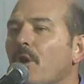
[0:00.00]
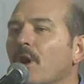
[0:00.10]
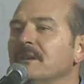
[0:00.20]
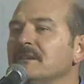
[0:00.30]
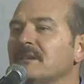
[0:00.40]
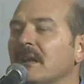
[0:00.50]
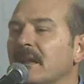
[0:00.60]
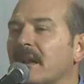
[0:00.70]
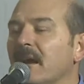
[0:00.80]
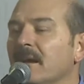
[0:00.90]
o
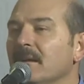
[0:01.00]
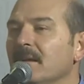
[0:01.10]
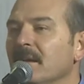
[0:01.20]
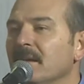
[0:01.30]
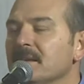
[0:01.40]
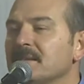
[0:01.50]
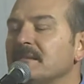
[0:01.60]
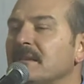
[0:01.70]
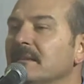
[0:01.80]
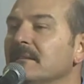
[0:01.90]
insanlara
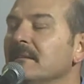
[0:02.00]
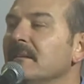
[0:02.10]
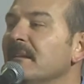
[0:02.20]
sizin